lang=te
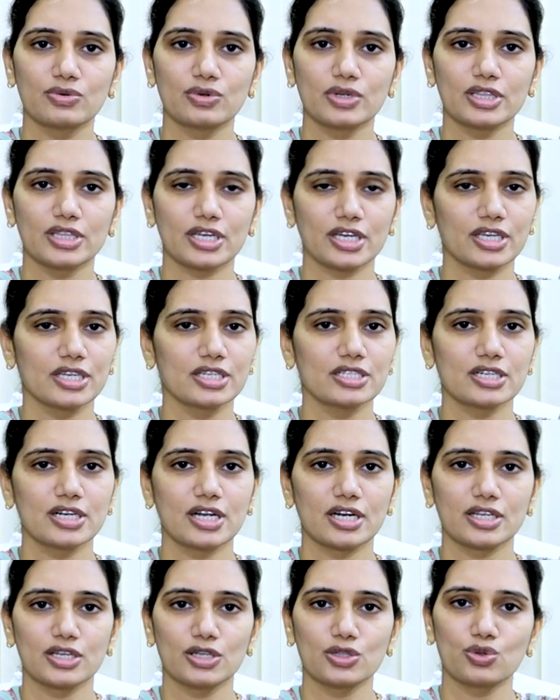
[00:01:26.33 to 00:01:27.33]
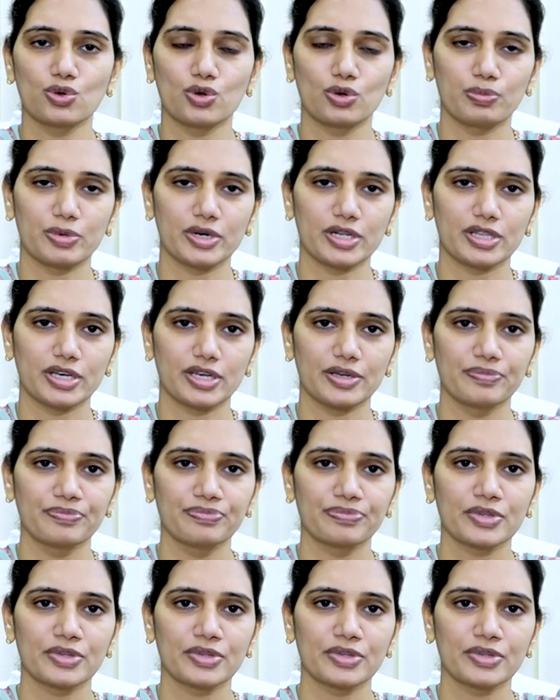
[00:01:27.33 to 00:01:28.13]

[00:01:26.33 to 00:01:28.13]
కూడా తగ్గించడానికి తోడ్పడతాయి